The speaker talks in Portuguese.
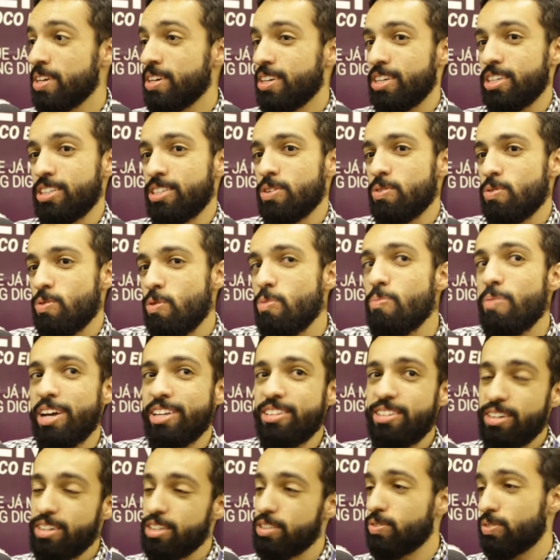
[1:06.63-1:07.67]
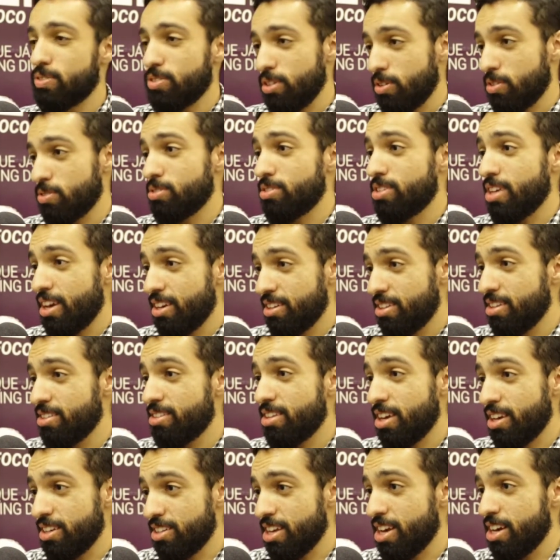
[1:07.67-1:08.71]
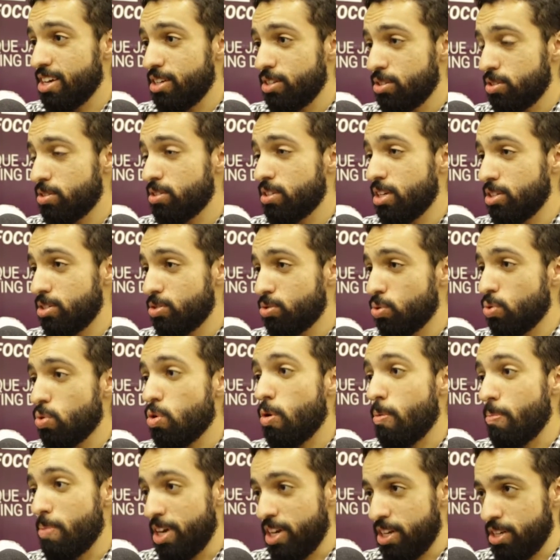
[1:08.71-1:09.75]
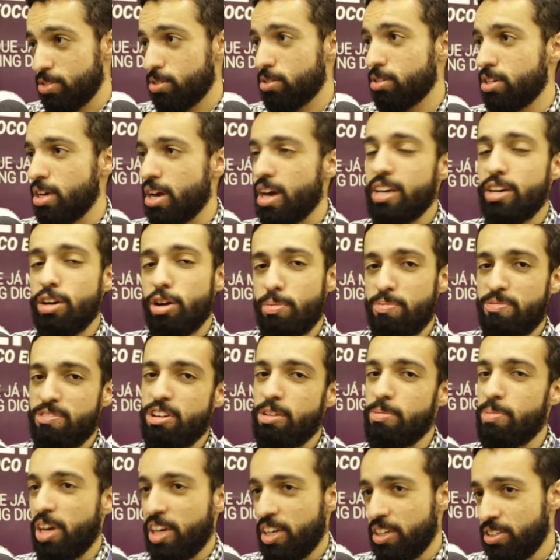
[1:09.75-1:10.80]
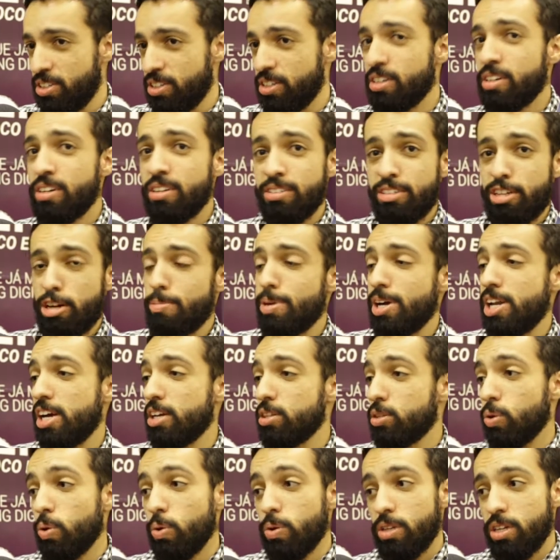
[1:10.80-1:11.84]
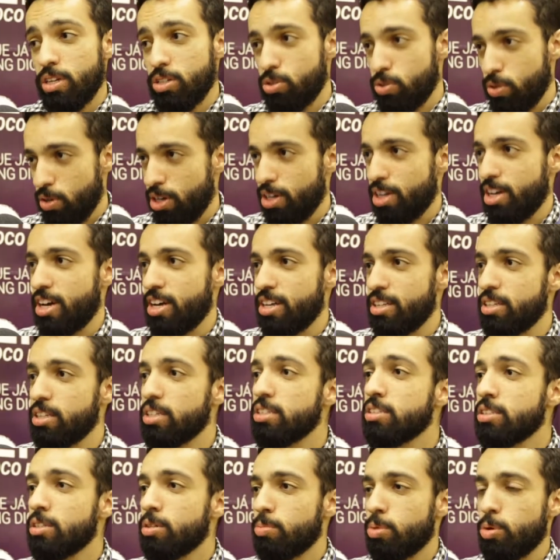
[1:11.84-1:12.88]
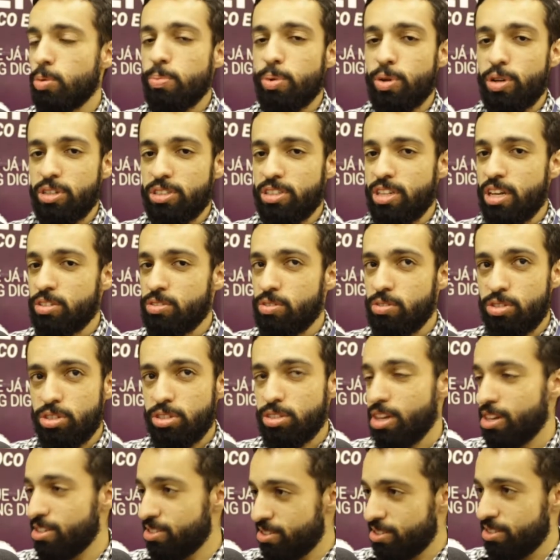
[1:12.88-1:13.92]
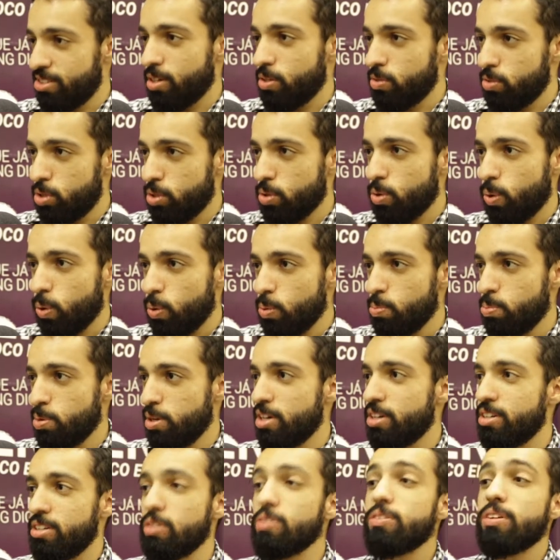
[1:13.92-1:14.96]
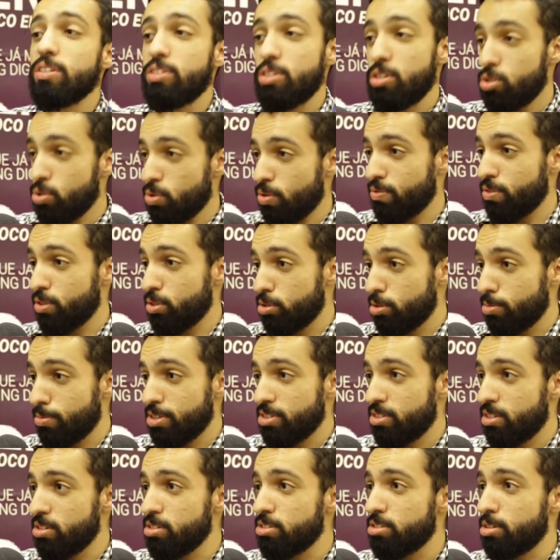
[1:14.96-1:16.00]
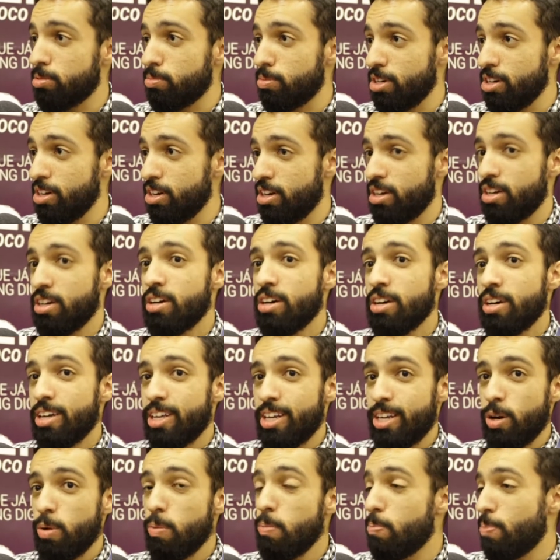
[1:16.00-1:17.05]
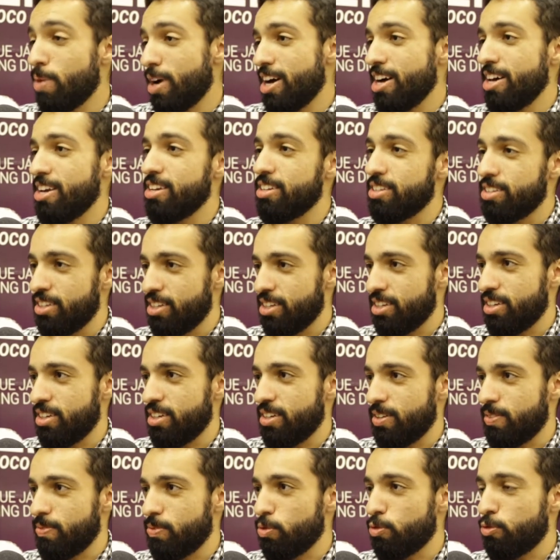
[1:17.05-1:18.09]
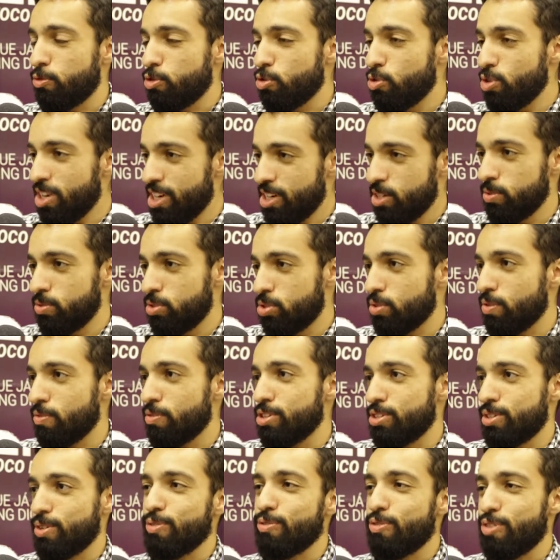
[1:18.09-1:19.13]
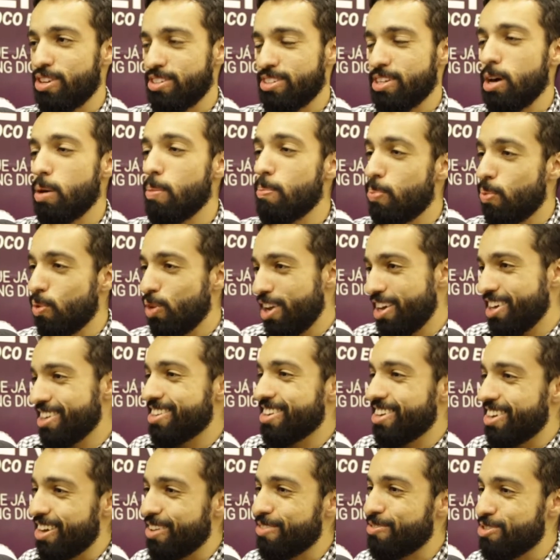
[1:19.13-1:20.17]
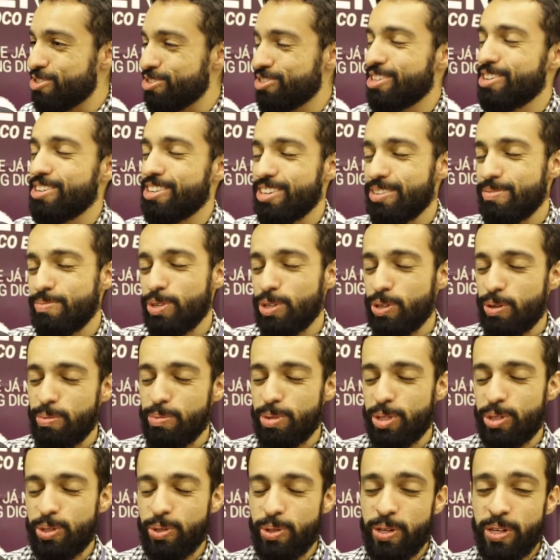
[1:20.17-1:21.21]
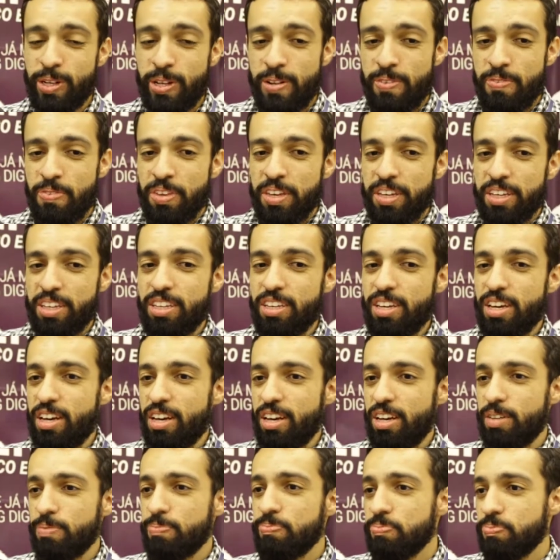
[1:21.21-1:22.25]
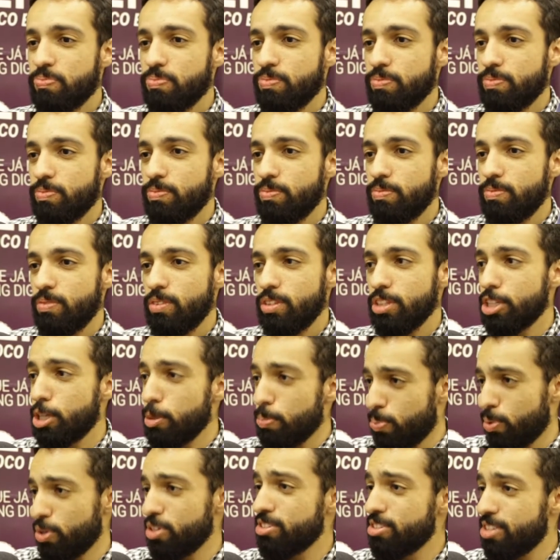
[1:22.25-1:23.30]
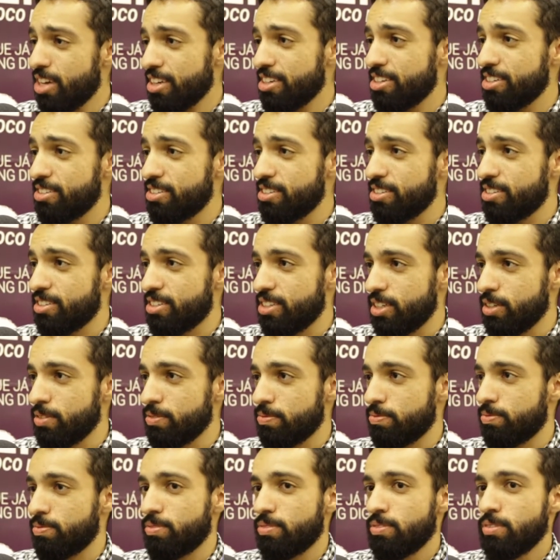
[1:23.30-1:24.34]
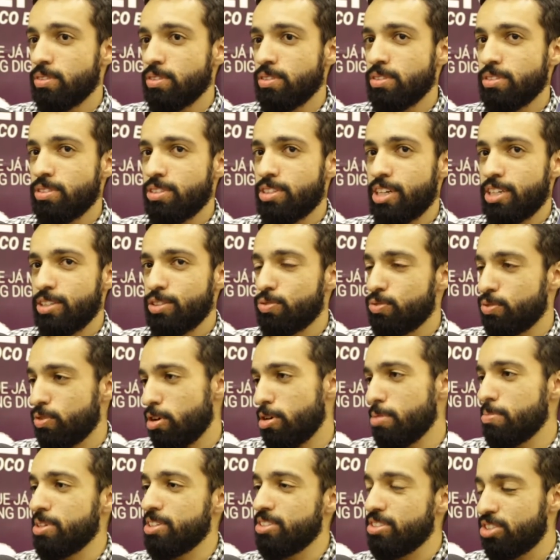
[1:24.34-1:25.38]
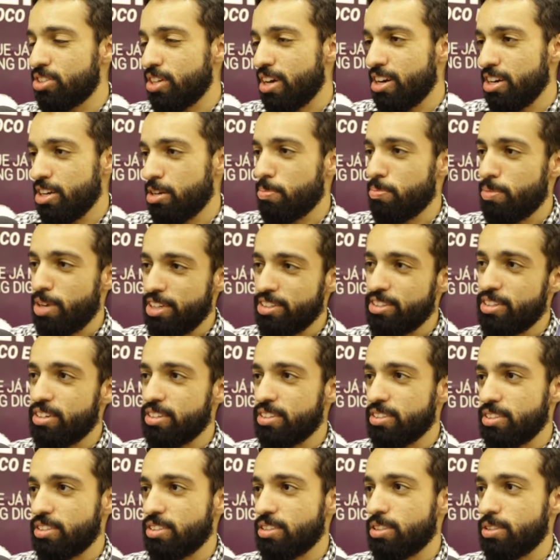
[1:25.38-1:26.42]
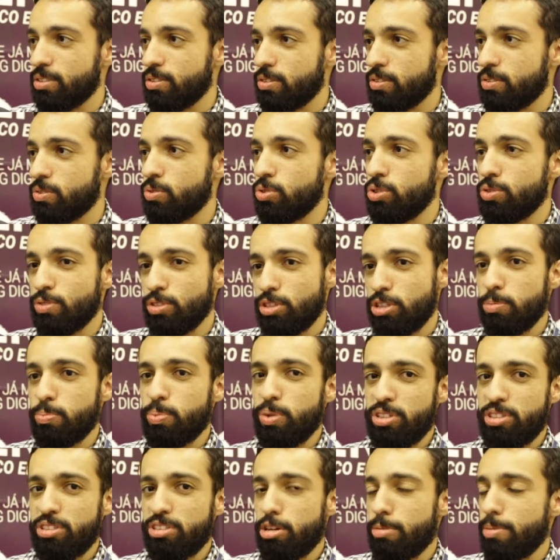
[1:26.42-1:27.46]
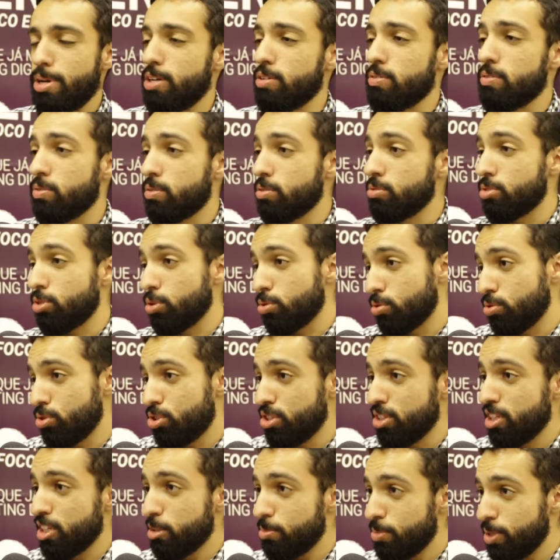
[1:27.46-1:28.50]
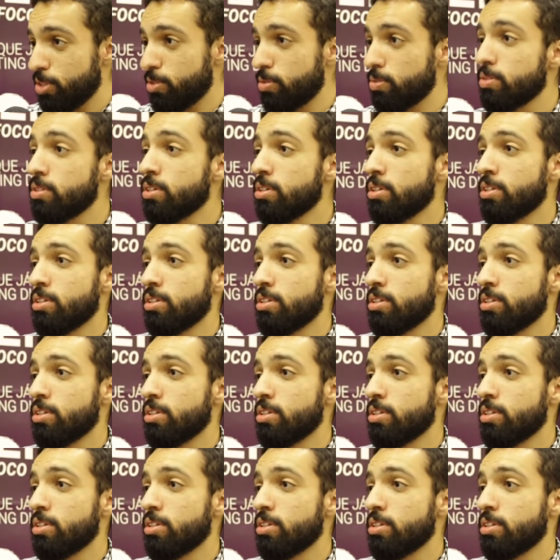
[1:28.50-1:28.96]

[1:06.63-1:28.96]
Então, com métricas você consegue detectar isso desde o começo e aí, obviamente, trabalhar toda a jornada para um processo de decisão de compra. E o que a gente conversou bastante também é não pare na, no funil de conversão, faça a ampulheta, né, que foi até que a Emília comentou, que é depois da aquisição, transforme, enxergue métricas onde você pode trabalhar com conteúdo dinâmico.